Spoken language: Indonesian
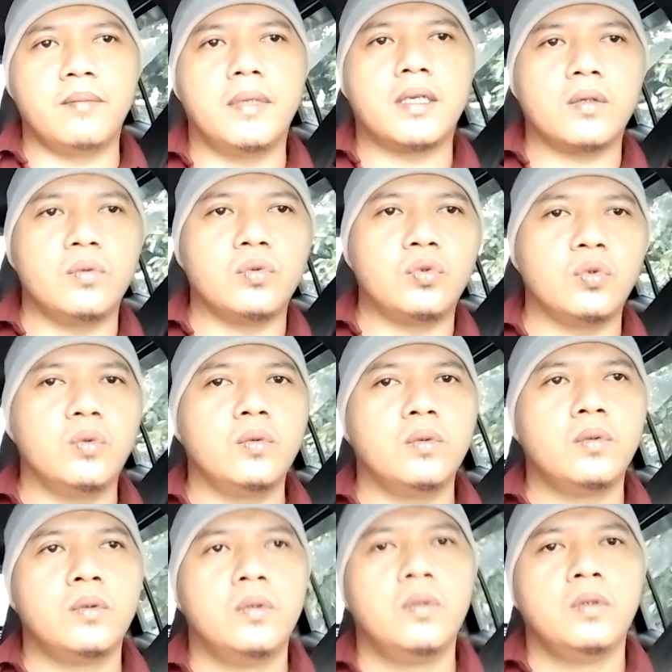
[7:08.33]
untuk
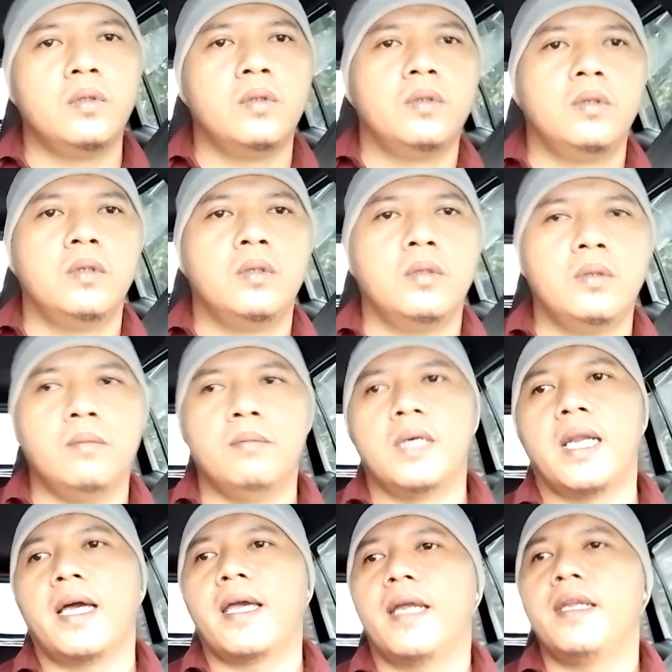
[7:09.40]

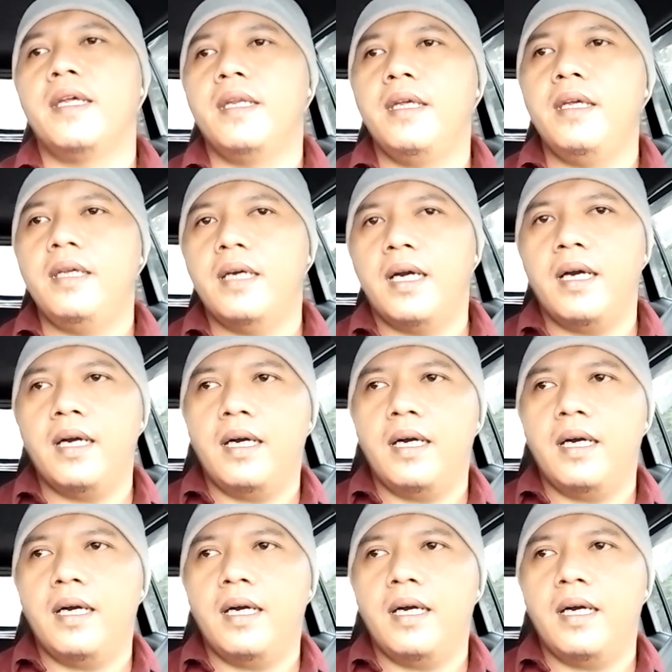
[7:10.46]
melayani dia